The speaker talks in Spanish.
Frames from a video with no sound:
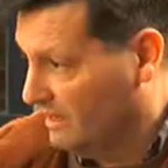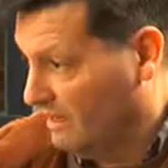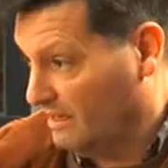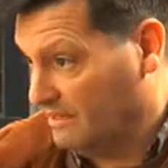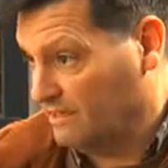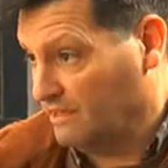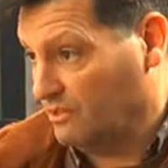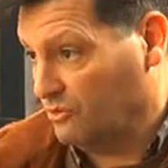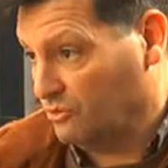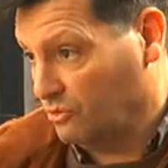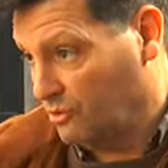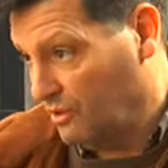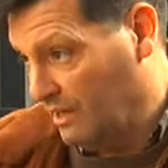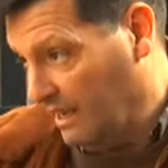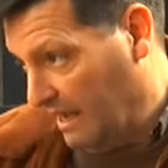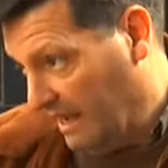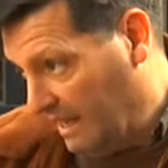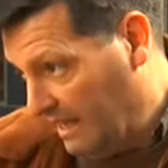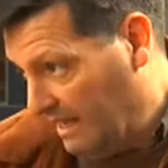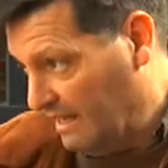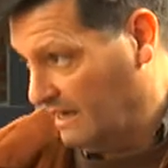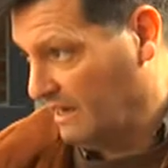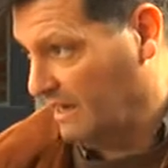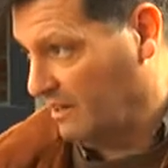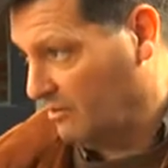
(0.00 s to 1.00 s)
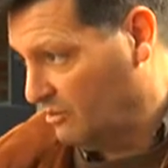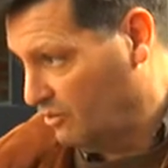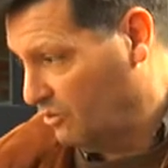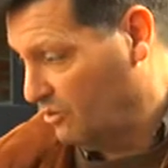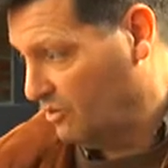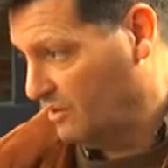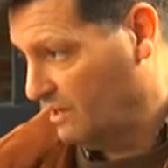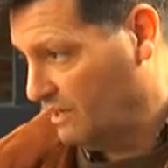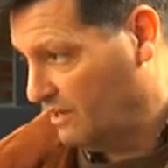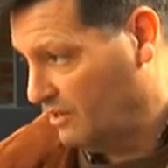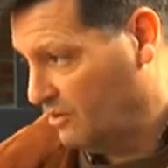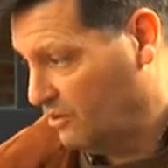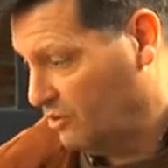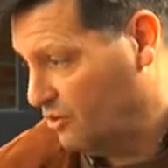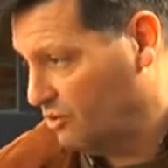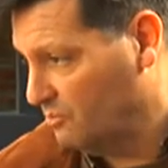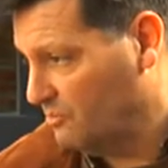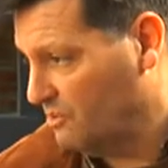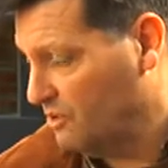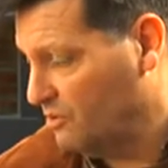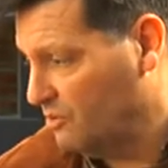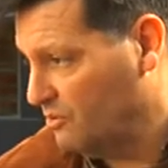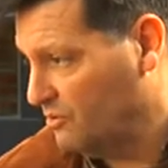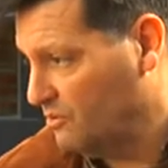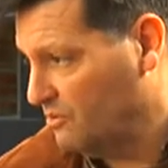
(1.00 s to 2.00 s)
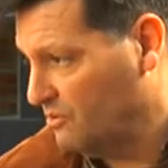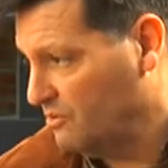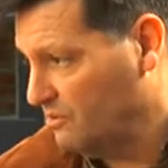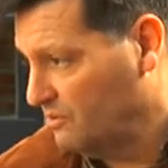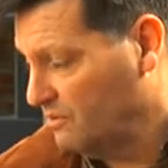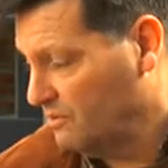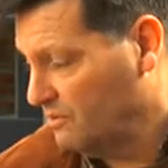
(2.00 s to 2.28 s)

haciendo caer al bloque económico,